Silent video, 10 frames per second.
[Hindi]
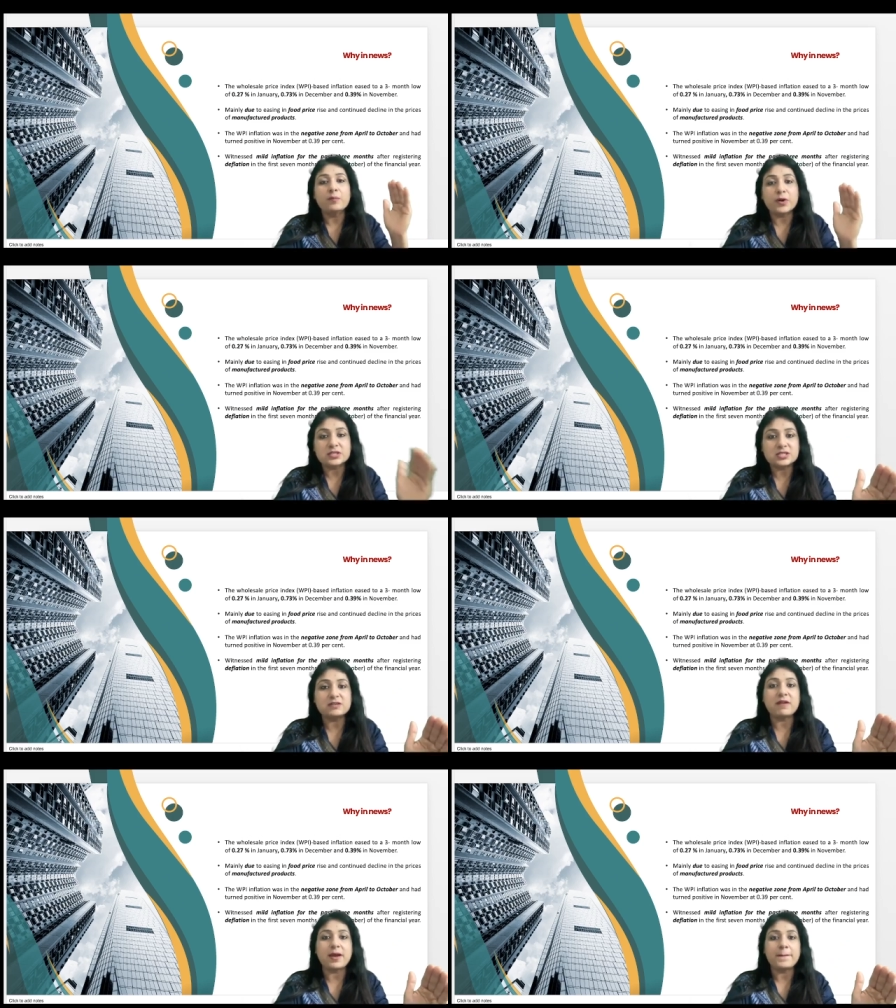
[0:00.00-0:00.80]

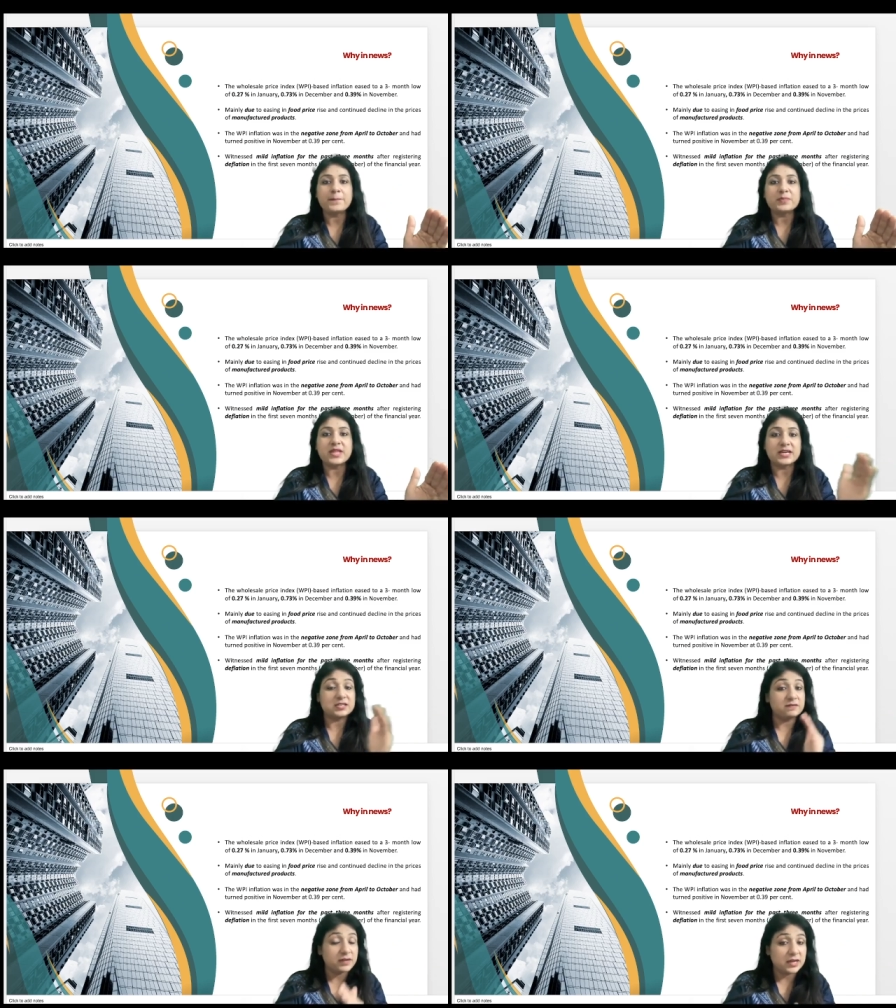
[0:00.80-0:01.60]
पॉजिटिव है
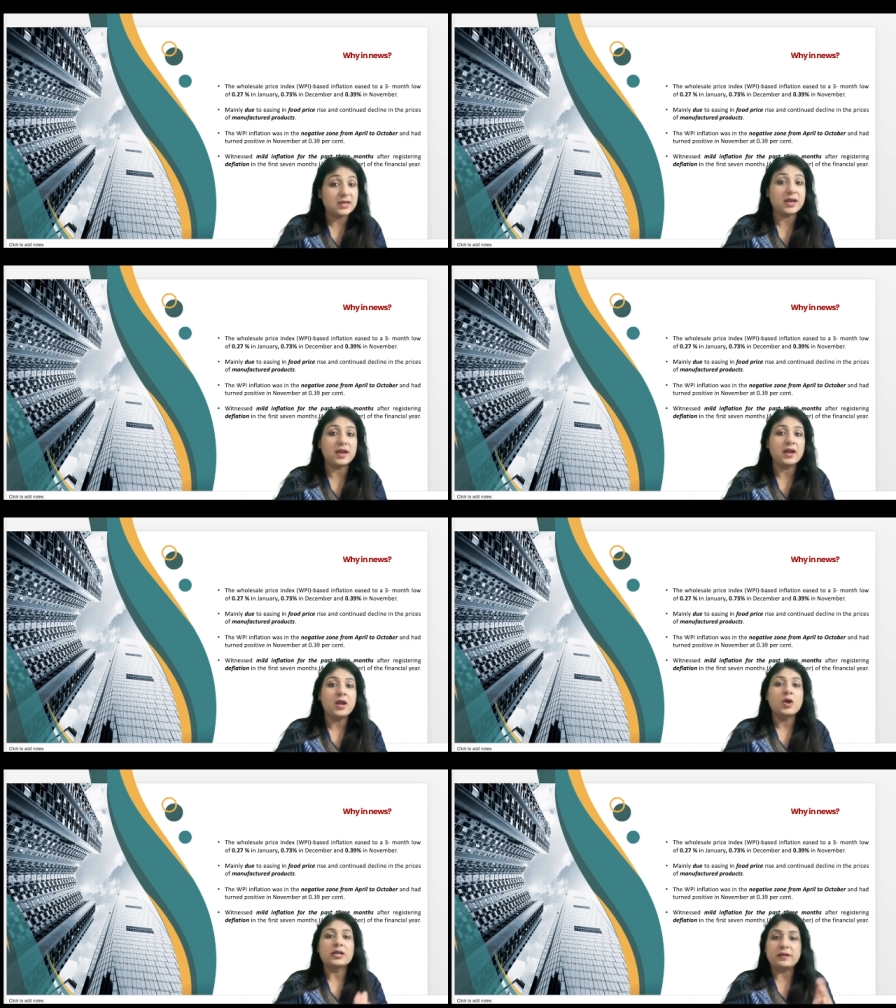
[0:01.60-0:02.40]
नेगेटिव नहीं है
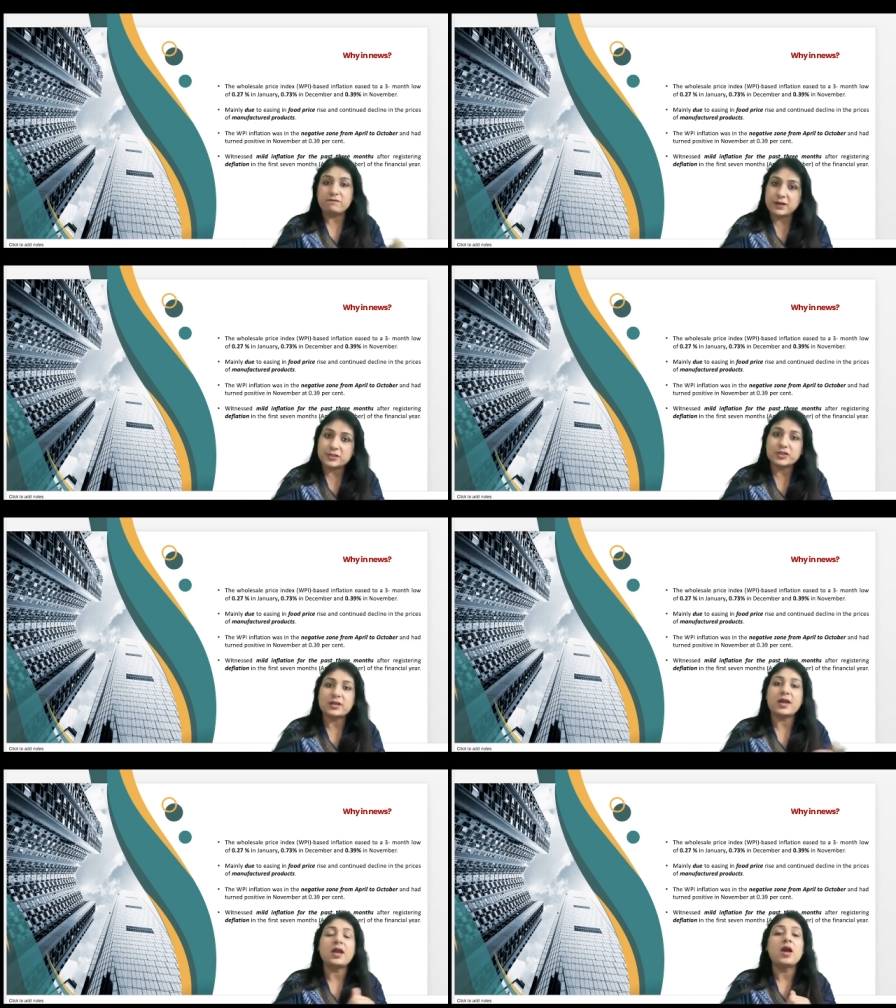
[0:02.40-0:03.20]

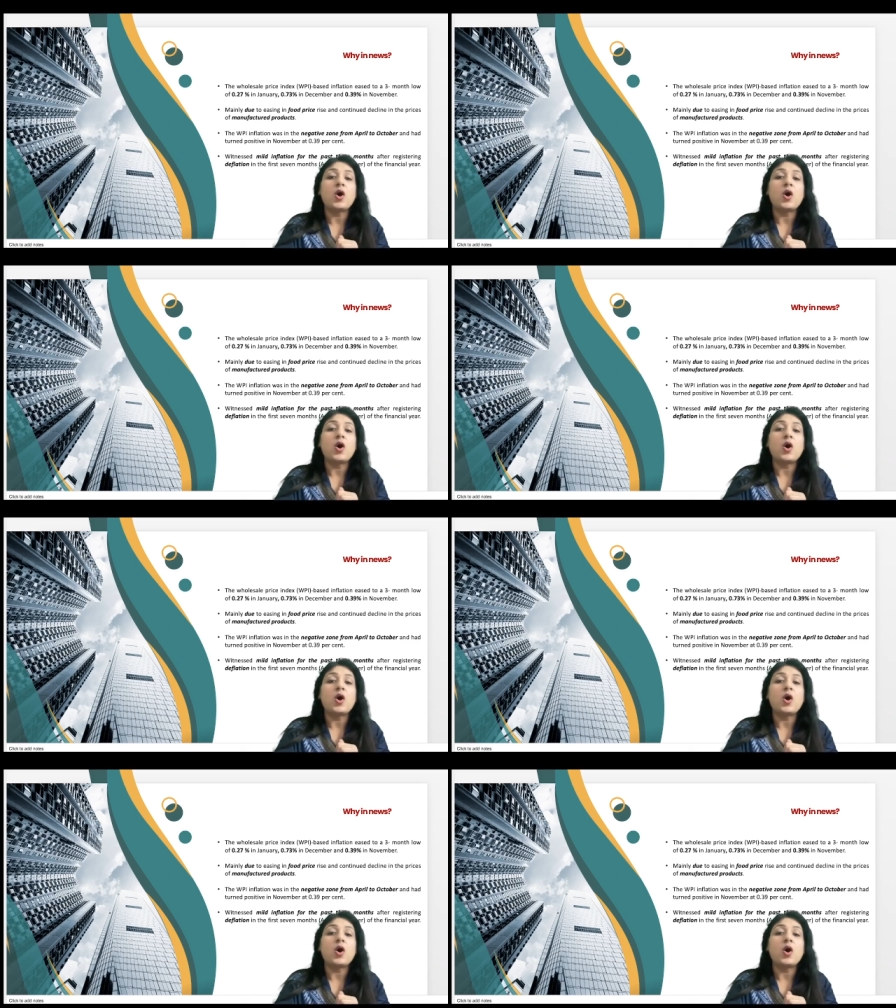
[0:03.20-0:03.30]
इन्फ्लेशन है